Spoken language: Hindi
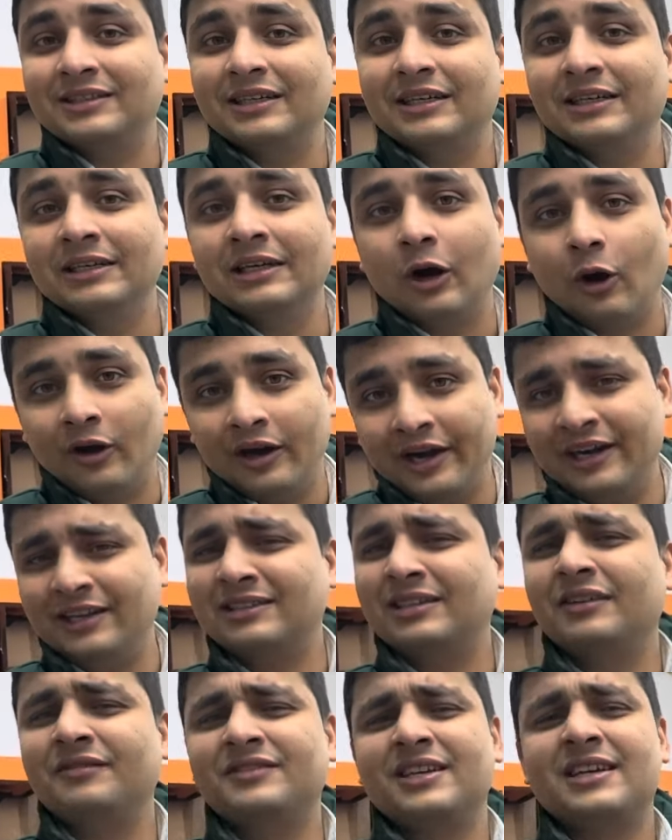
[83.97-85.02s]
की ऑलरेडी
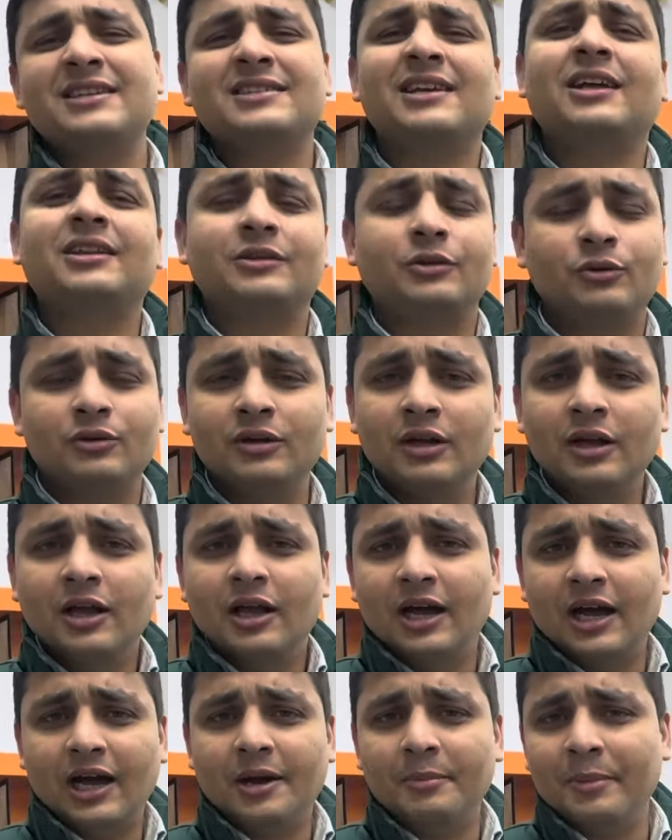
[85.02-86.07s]
सिर्फ छः सात दो
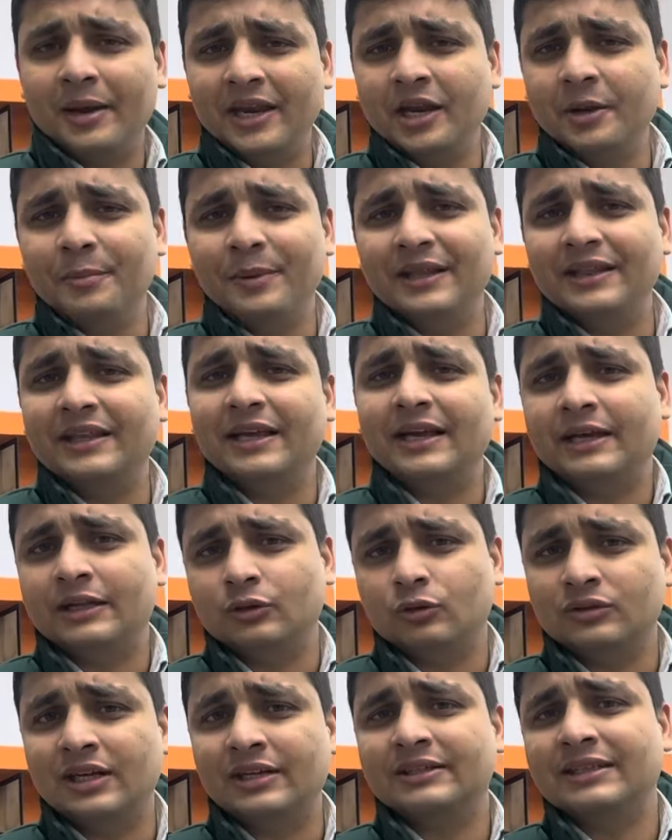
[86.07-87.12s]
आ, महीने बीते हैं
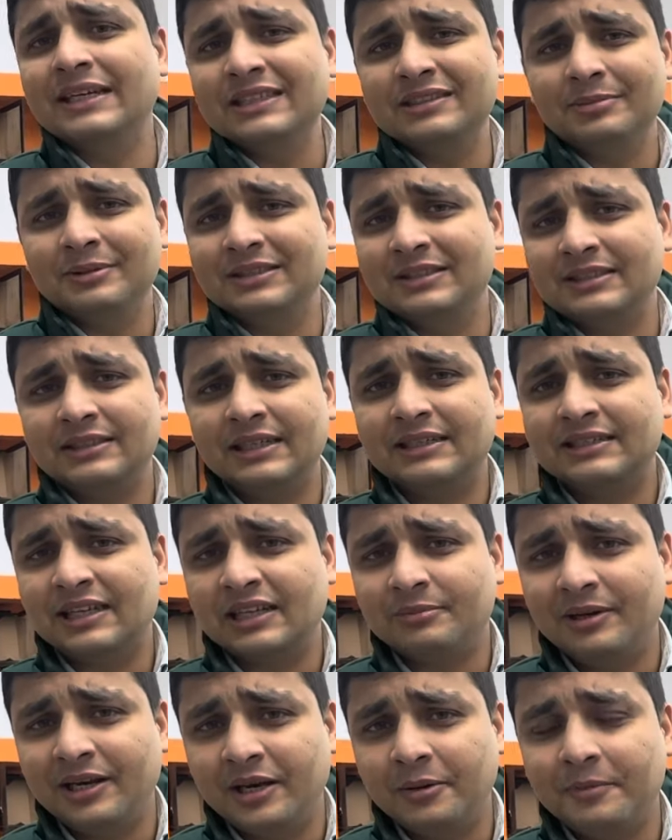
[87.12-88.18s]
2023 में छः
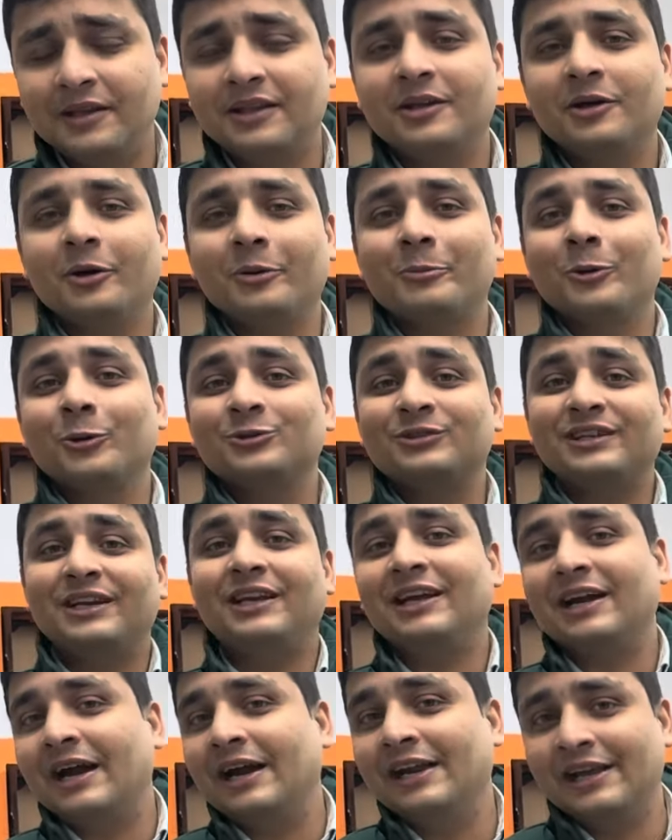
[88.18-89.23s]
सात महीने बीते हैं और मोस्ट
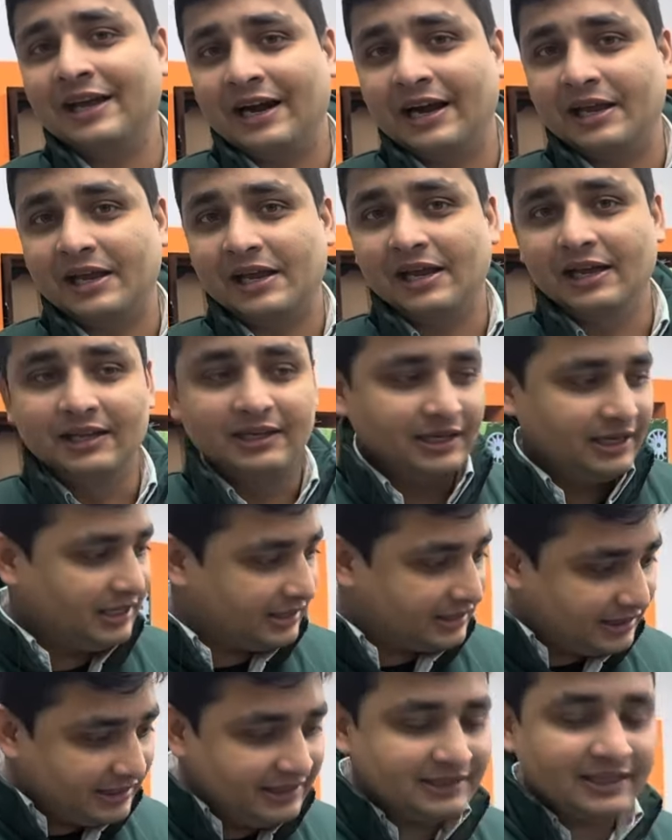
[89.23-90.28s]
सेलिंग गाड़ी गाड़ी है
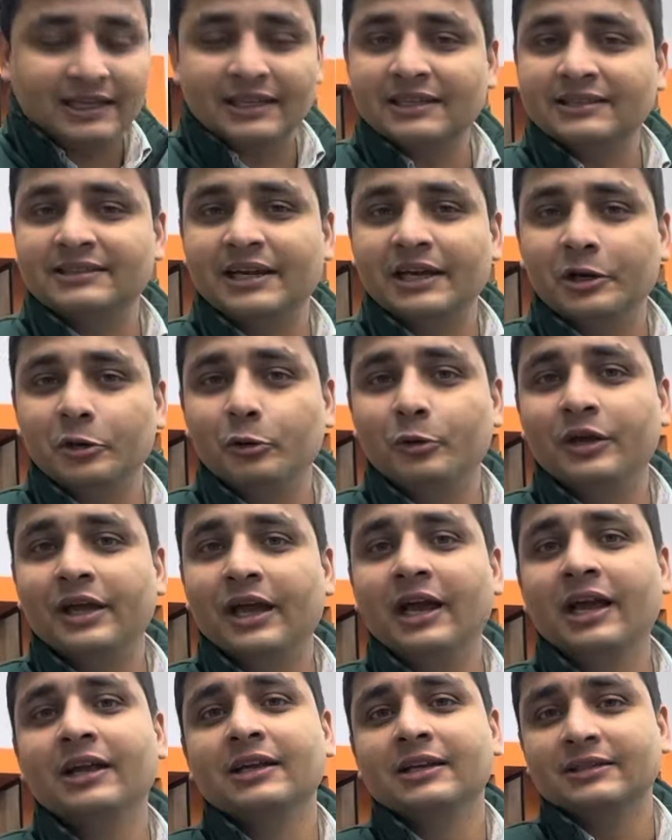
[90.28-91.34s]
इतनी ज़्यादा सेल हुई
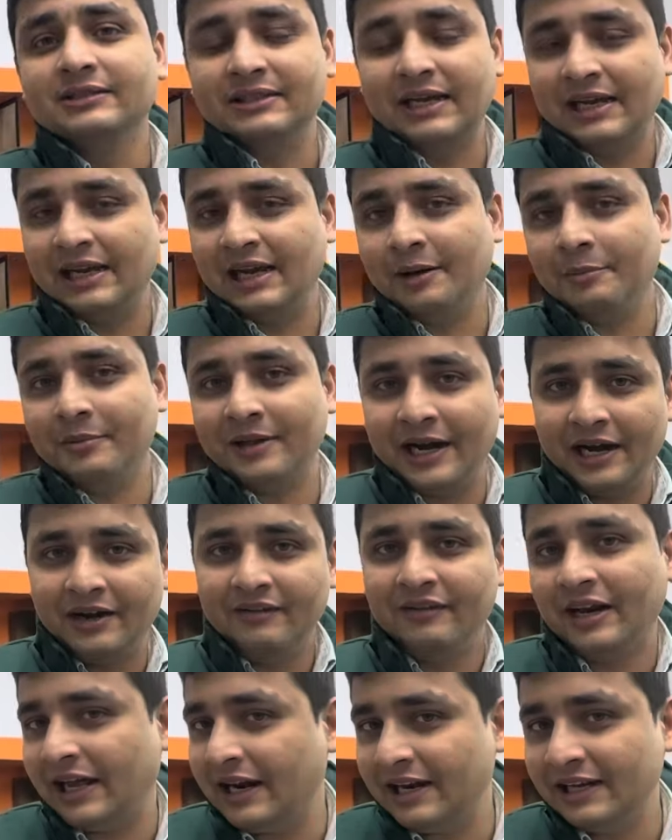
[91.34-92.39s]
है चाहे आप ग्रैंड
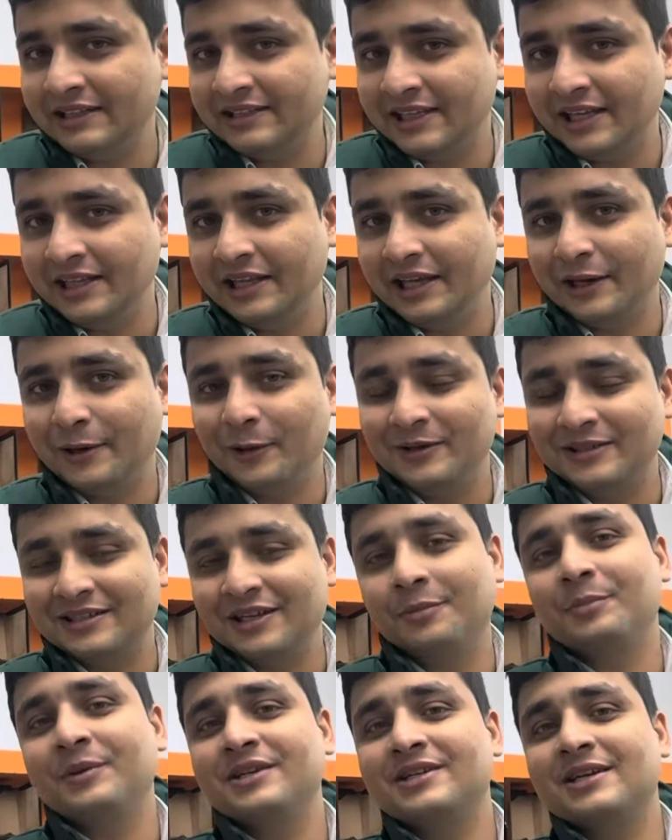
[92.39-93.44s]
विटारा की सेल देख लो इसके
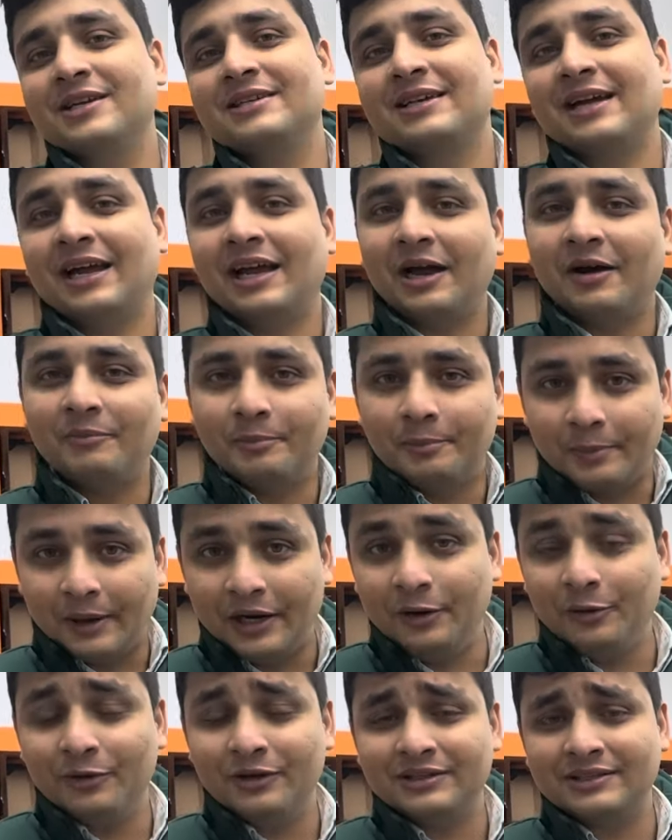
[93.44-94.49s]
पीछे चाहे आप
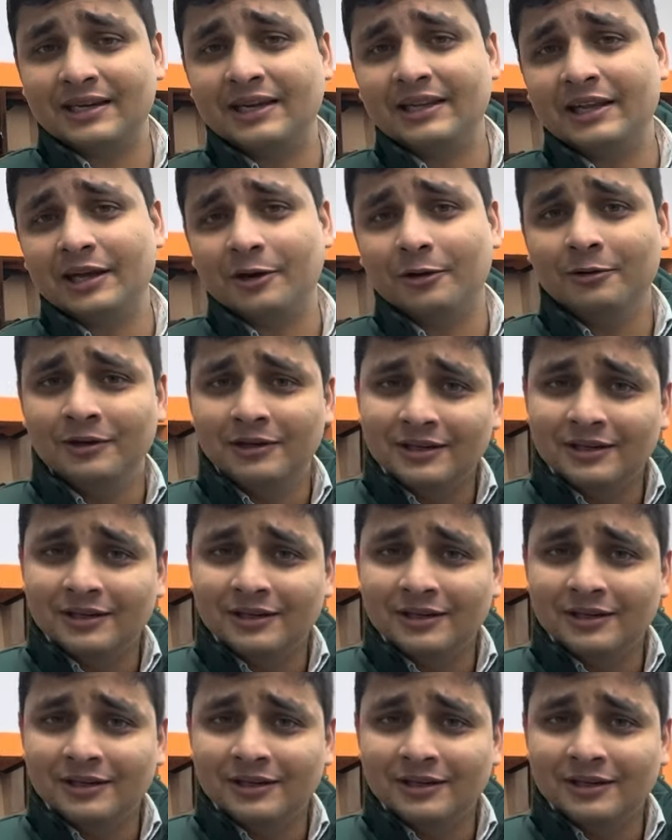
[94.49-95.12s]
बलिनों की सेल देख लो